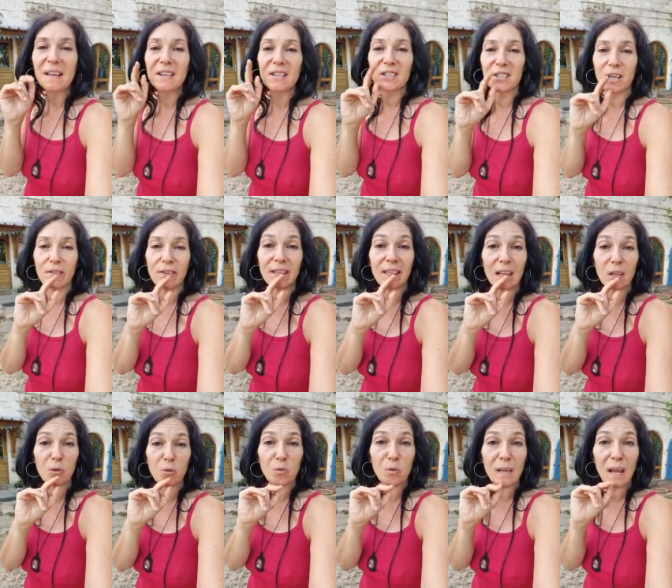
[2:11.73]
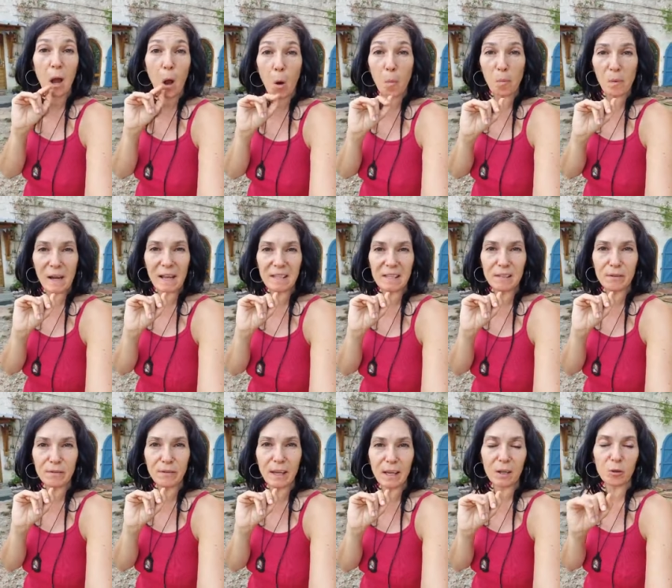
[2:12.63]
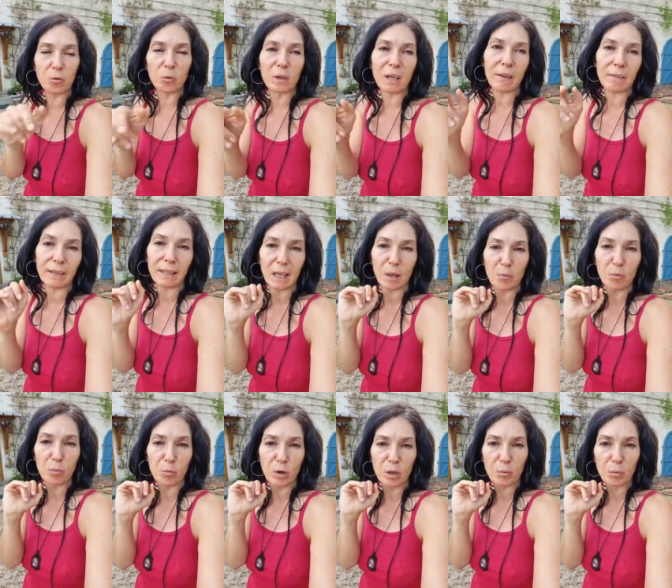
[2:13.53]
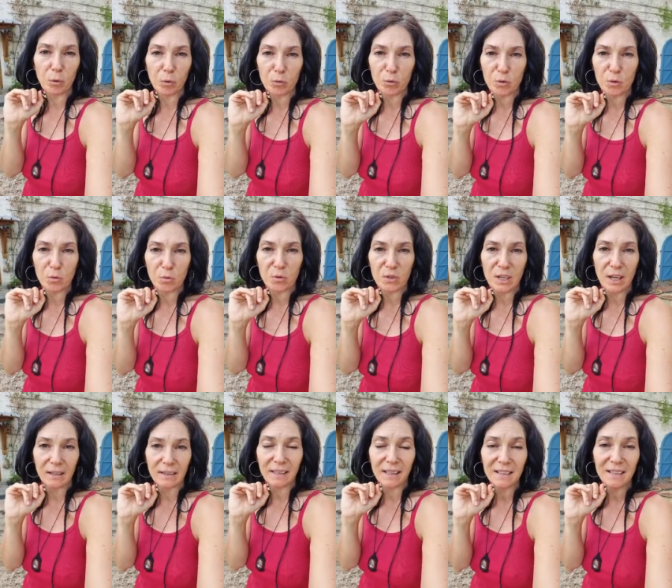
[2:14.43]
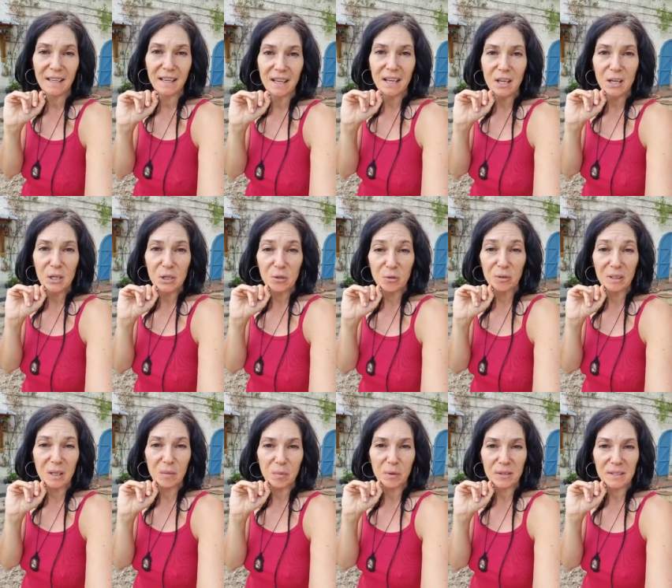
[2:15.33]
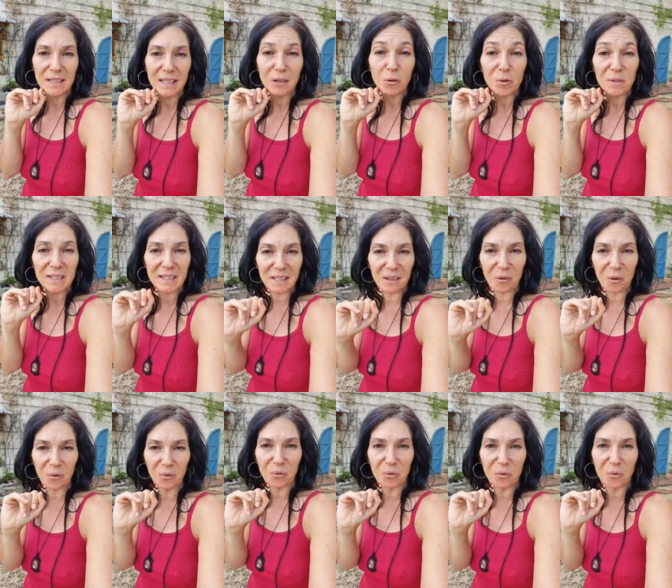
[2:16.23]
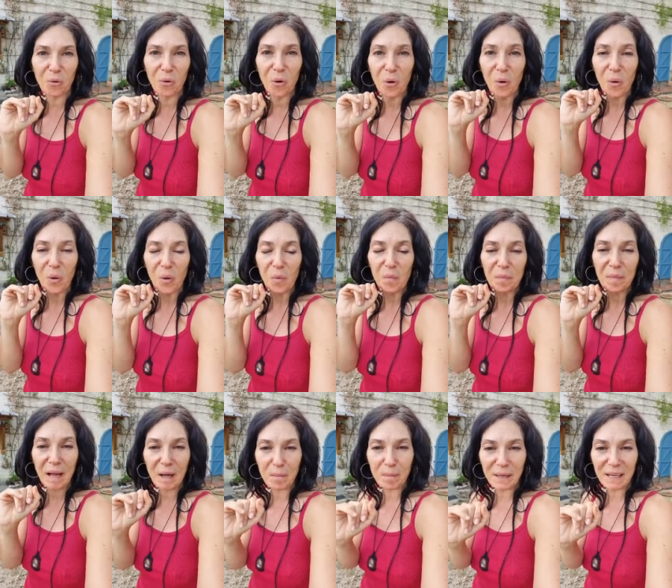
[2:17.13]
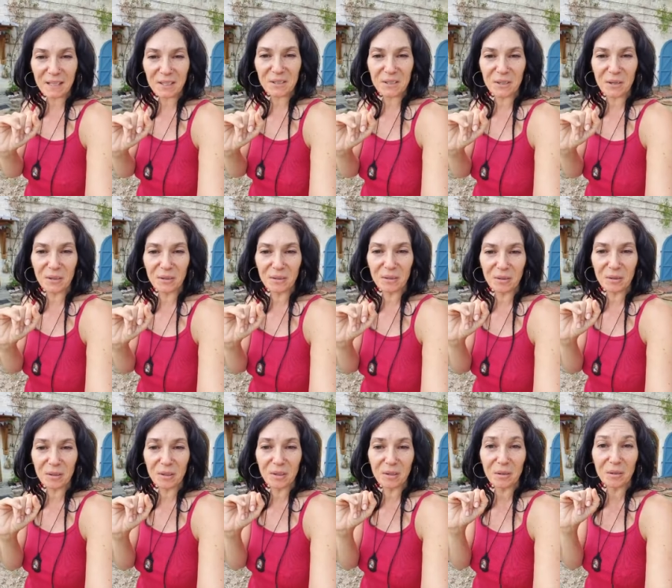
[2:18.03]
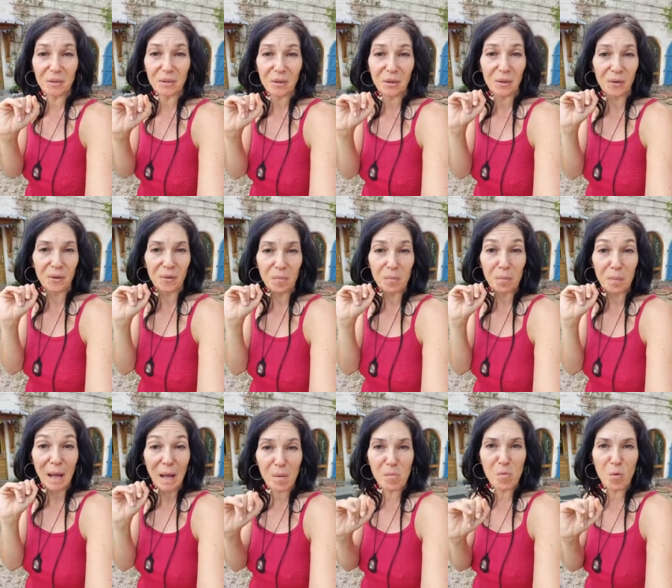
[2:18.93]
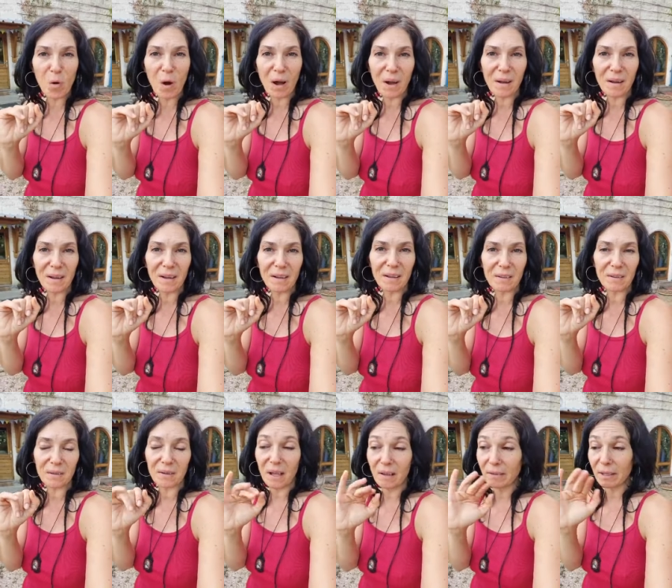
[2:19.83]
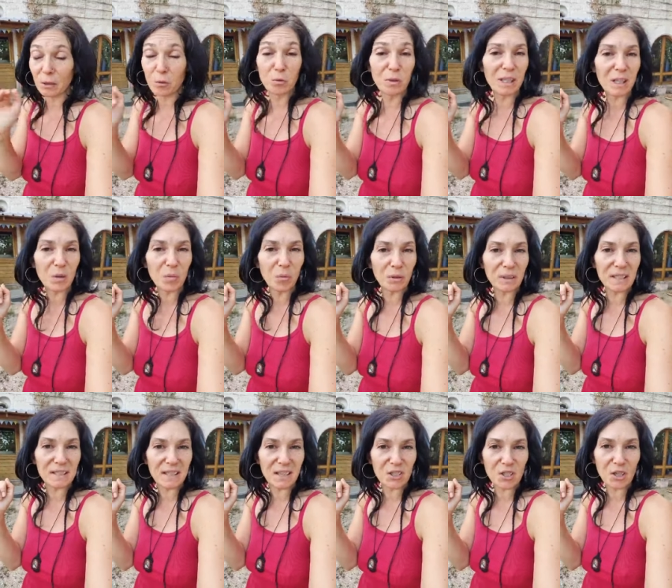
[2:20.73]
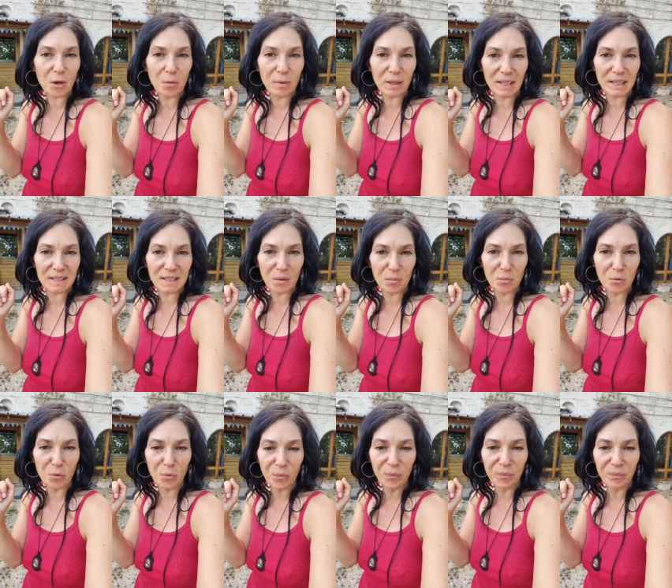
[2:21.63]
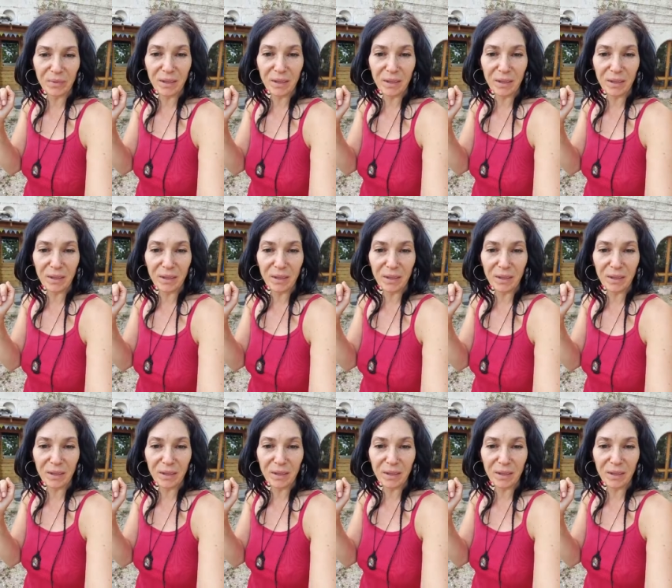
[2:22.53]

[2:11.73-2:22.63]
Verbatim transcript: J'avais calculé en plein hiver, donc avec un peu moins de production au jardin, je ne dépensais que 50 euros par personne euh, par mois, avec uniquement des achats en magasin bio.